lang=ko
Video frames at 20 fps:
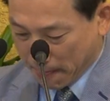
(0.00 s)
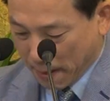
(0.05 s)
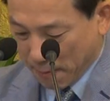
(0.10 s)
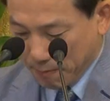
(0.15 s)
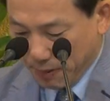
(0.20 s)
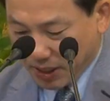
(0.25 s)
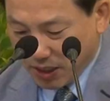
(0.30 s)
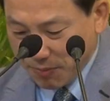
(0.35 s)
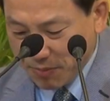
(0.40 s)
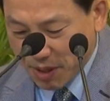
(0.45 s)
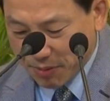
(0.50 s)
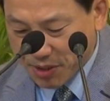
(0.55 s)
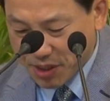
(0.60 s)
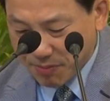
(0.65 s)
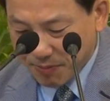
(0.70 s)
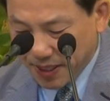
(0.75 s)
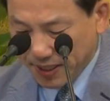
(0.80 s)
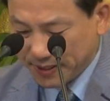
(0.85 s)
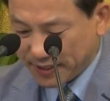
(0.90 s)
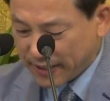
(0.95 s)
믿음이
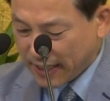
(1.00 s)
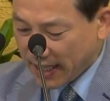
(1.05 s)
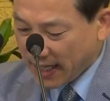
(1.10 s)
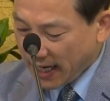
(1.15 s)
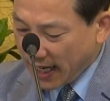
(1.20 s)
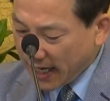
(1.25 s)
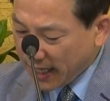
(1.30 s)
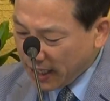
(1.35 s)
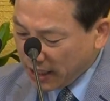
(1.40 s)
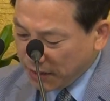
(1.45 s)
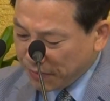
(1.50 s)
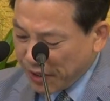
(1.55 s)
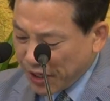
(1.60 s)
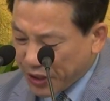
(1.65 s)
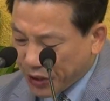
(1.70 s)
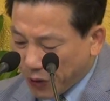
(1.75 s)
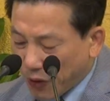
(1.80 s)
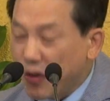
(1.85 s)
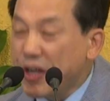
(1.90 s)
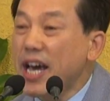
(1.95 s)
없으면 하나님을
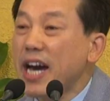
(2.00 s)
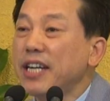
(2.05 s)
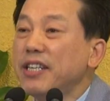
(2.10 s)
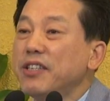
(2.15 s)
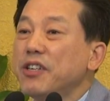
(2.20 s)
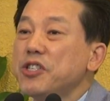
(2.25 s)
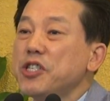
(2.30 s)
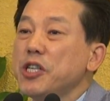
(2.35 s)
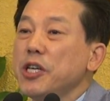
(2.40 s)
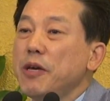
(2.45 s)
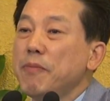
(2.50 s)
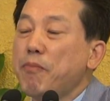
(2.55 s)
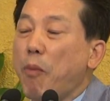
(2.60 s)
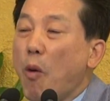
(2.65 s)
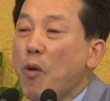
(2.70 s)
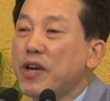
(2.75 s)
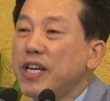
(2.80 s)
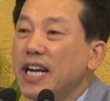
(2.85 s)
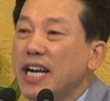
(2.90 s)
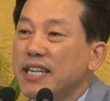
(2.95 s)
경외하는 것이
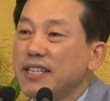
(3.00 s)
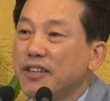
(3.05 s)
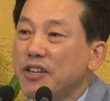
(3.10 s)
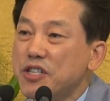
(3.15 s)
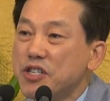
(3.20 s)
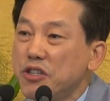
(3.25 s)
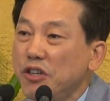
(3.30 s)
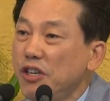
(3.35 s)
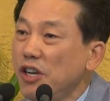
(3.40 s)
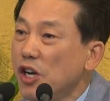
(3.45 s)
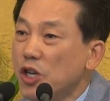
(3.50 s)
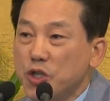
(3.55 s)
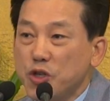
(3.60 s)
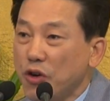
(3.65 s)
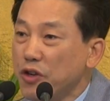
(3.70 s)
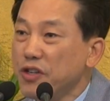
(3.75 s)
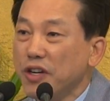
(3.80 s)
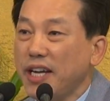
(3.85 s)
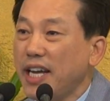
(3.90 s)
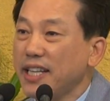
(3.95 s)
복이라는 것을
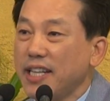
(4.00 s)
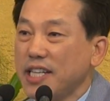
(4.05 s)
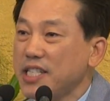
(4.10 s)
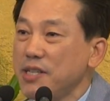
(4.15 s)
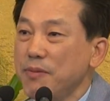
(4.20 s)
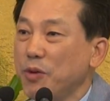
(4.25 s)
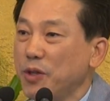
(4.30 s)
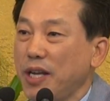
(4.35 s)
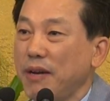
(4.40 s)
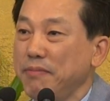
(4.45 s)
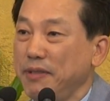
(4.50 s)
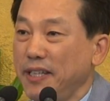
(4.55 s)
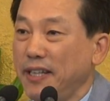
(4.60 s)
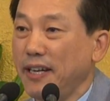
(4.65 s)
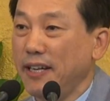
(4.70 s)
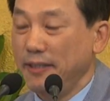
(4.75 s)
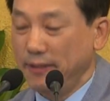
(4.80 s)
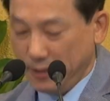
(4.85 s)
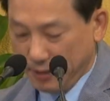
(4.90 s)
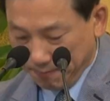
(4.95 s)
전혀 깨닫지
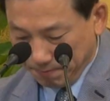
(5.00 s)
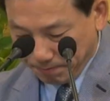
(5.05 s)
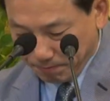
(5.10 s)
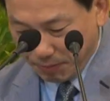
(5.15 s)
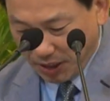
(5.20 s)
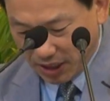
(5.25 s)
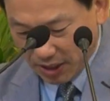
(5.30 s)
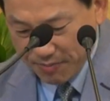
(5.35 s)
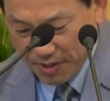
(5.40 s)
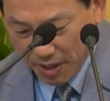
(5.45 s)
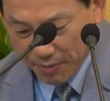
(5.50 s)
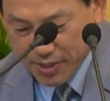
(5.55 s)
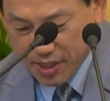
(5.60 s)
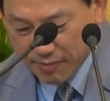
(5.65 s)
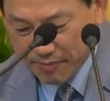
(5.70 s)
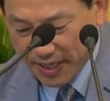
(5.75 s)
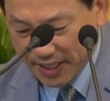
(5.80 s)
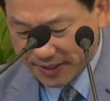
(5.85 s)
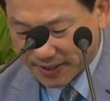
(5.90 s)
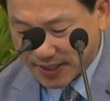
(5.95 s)
못합니다. 믿음이
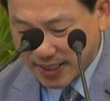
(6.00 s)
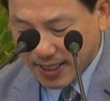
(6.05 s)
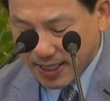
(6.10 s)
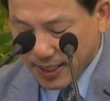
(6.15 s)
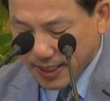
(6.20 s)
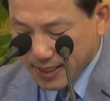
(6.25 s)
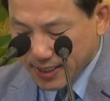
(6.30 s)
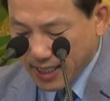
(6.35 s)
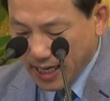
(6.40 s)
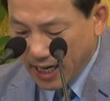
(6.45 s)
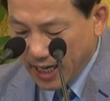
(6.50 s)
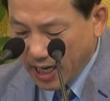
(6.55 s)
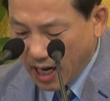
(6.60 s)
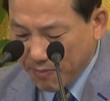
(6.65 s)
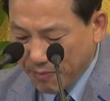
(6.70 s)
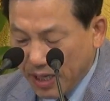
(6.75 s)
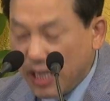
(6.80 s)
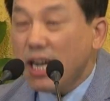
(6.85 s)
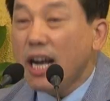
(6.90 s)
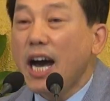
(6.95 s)
없으면
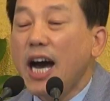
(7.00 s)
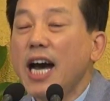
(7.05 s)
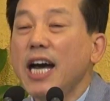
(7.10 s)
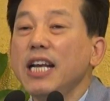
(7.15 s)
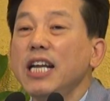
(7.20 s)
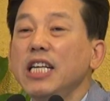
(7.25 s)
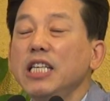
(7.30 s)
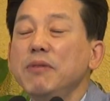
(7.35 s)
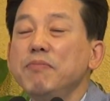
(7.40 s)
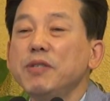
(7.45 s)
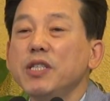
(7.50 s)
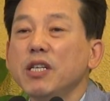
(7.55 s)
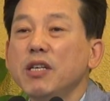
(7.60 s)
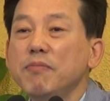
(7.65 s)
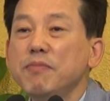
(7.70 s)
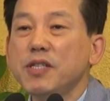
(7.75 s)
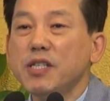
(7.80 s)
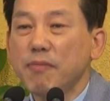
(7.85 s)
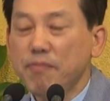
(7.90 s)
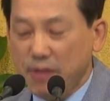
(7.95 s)
사람을
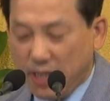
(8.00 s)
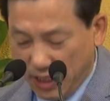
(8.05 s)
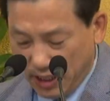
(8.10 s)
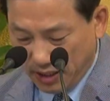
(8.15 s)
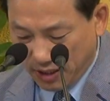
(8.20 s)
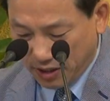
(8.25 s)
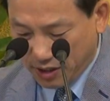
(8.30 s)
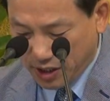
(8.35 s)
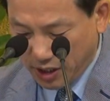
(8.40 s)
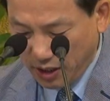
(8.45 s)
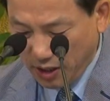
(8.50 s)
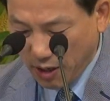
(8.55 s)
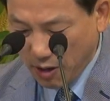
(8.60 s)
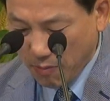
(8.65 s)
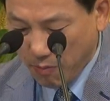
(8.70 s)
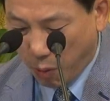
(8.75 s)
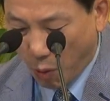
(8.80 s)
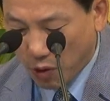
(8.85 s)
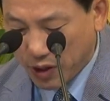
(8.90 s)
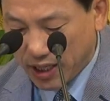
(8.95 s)
하나님처럼 섬기는 것이
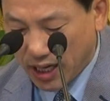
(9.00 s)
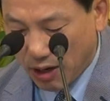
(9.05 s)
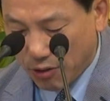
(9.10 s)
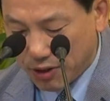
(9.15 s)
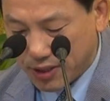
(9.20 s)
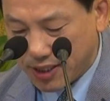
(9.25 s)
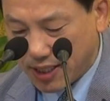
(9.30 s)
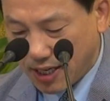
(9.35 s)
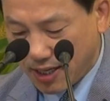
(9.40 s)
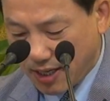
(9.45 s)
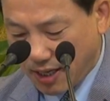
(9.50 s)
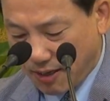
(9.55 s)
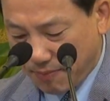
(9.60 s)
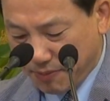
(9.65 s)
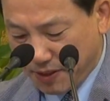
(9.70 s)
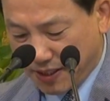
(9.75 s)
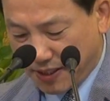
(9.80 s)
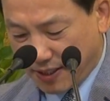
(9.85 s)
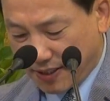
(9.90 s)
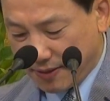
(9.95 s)
복이라고
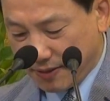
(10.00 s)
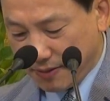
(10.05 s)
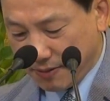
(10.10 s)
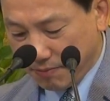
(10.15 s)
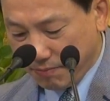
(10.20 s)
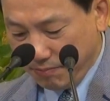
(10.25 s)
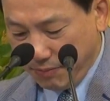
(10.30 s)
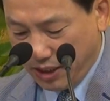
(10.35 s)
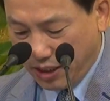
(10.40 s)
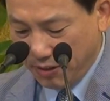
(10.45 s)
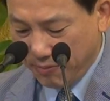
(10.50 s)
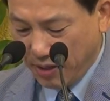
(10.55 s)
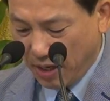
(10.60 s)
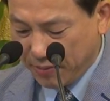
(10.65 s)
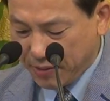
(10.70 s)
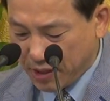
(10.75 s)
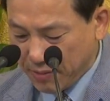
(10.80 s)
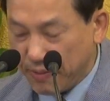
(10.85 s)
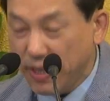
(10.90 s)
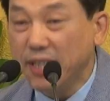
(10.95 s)
착각합니다. 믿음이
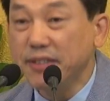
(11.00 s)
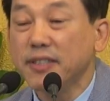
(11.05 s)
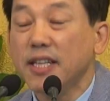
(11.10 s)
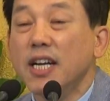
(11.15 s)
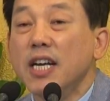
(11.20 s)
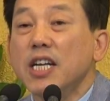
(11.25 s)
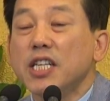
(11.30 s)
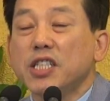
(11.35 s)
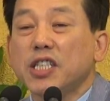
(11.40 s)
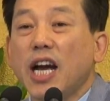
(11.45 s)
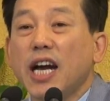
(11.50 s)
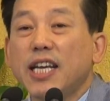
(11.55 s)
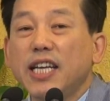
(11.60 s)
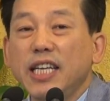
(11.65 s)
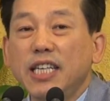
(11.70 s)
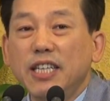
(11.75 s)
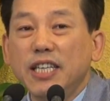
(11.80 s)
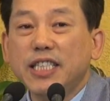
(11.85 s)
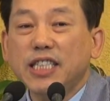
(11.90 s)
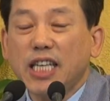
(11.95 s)
없으면
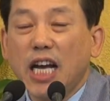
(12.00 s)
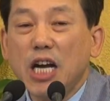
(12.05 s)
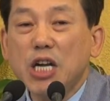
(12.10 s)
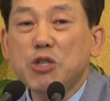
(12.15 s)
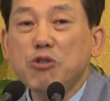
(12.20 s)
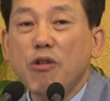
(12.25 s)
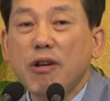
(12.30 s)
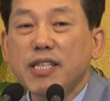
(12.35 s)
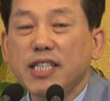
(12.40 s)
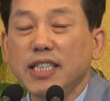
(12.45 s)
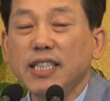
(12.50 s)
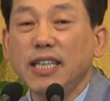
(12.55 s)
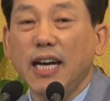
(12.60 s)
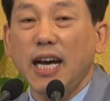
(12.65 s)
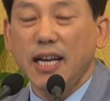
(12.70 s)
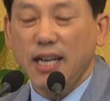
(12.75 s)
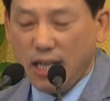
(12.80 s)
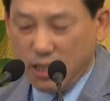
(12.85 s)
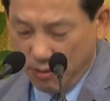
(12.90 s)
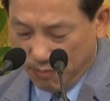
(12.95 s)
자기를 창조하신
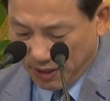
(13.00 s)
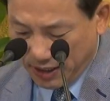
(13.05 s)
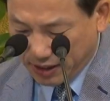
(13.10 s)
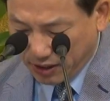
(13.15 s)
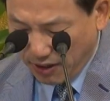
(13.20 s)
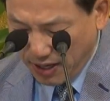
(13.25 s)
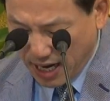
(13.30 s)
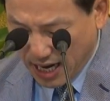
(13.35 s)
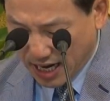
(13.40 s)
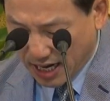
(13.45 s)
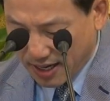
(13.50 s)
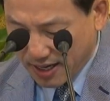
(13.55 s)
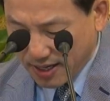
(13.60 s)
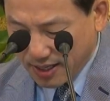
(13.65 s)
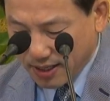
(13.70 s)
하나님을 떠나